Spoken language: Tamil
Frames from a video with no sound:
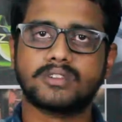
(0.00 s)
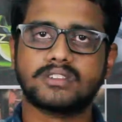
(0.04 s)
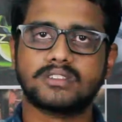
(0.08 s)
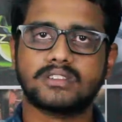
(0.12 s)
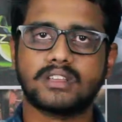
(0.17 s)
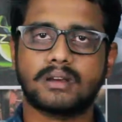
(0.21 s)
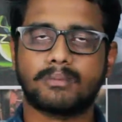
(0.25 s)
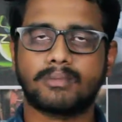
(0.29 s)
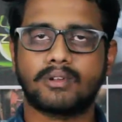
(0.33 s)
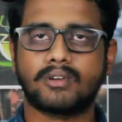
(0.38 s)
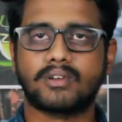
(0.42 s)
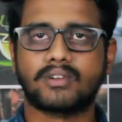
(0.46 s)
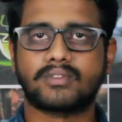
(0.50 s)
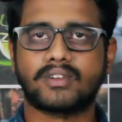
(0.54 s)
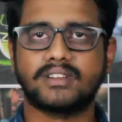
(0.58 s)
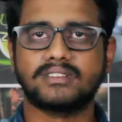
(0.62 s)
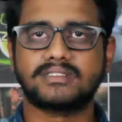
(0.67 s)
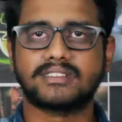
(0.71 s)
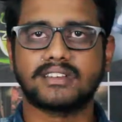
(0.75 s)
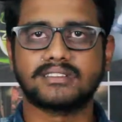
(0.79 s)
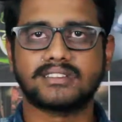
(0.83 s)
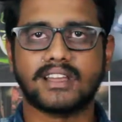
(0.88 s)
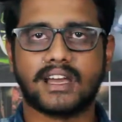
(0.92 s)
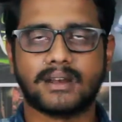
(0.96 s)
பிடிச்சிருந்தது அப்படின்னா உங்கள்
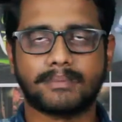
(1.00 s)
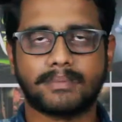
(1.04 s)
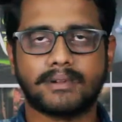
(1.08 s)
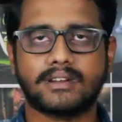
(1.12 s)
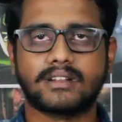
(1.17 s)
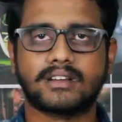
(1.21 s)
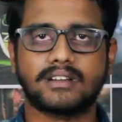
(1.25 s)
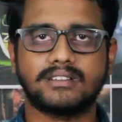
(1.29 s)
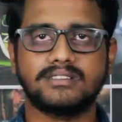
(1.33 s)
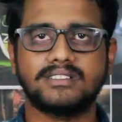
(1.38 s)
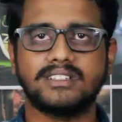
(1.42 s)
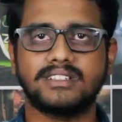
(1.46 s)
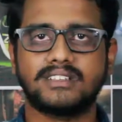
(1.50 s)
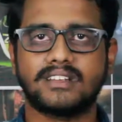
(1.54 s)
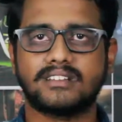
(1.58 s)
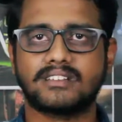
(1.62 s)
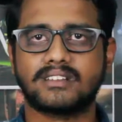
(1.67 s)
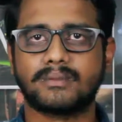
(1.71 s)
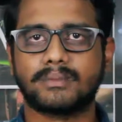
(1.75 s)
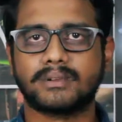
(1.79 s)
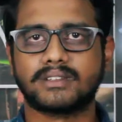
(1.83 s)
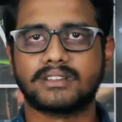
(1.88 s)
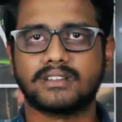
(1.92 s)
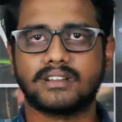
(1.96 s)
ஃப்ரெண்ட்ஸை ஷேர் பண்ணுங்கள்
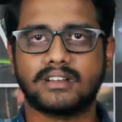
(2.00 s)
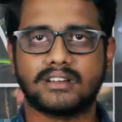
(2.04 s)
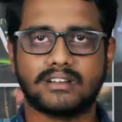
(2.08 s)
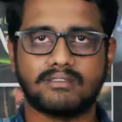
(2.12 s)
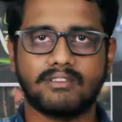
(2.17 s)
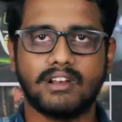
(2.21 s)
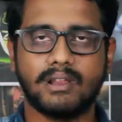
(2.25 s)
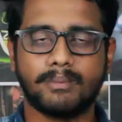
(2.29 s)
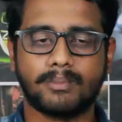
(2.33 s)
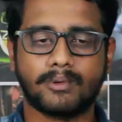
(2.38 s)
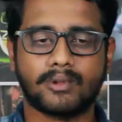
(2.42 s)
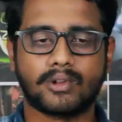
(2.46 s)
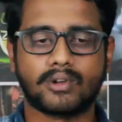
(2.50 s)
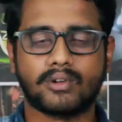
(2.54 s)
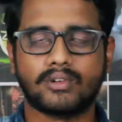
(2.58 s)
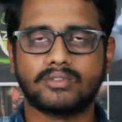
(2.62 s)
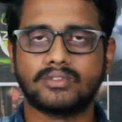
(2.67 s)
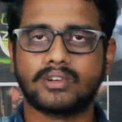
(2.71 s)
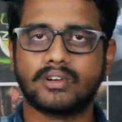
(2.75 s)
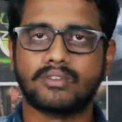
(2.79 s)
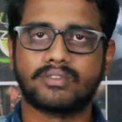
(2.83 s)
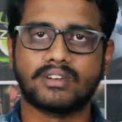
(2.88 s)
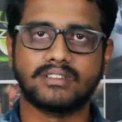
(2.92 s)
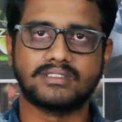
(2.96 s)
ஜிடென்ஸை பற்றின விழிப்புணர்வு
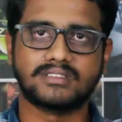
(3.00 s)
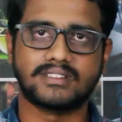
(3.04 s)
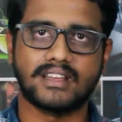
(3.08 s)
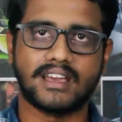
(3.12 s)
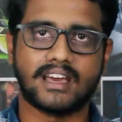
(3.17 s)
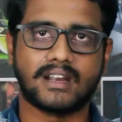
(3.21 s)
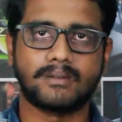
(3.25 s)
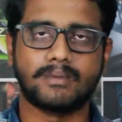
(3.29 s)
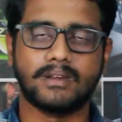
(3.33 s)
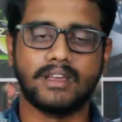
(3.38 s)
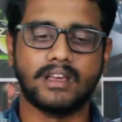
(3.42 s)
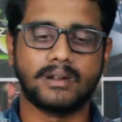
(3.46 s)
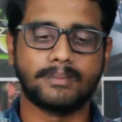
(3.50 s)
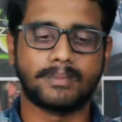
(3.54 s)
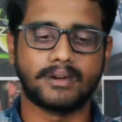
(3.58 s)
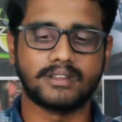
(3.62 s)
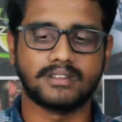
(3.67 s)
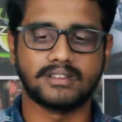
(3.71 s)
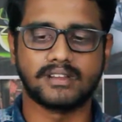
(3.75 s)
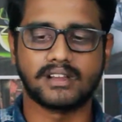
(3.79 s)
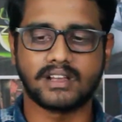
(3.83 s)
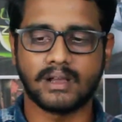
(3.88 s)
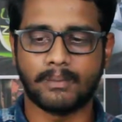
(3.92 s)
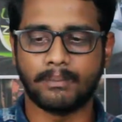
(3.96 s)
வந்து உங்கள் ஃப்ரெண்ட்ஸை ஏர்
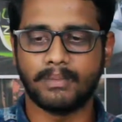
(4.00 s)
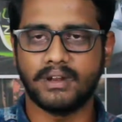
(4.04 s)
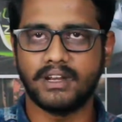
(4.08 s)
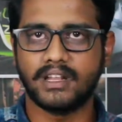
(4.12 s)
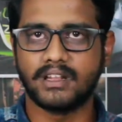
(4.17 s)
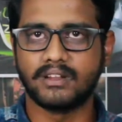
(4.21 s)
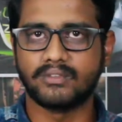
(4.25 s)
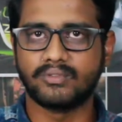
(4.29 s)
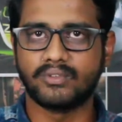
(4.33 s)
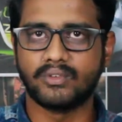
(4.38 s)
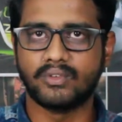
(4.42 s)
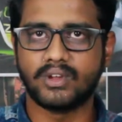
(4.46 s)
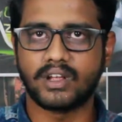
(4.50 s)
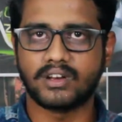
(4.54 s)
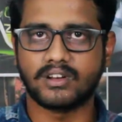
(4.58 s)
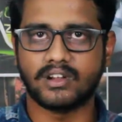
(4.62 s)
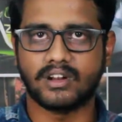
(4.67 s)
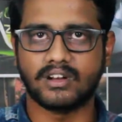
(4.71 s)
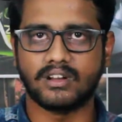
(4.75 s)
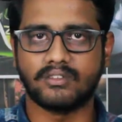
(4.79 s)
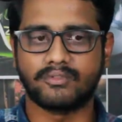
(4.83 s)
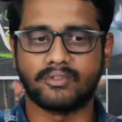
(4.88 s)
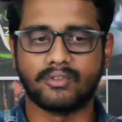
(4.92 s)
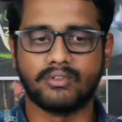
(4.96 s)
ஏற்படுத்துங்க கம்ப்ளீட்டாக ஃபுட்வர்
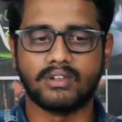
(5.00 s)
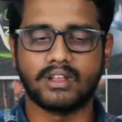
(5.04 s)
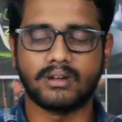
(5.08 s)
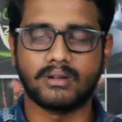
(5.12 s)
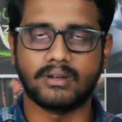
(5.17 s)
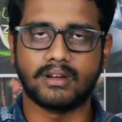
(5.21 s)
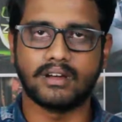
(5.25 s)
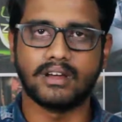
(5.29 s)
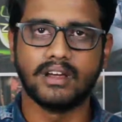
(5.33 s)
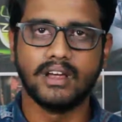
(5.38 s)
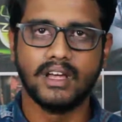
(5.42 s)
நாள் ஃபுட்வர்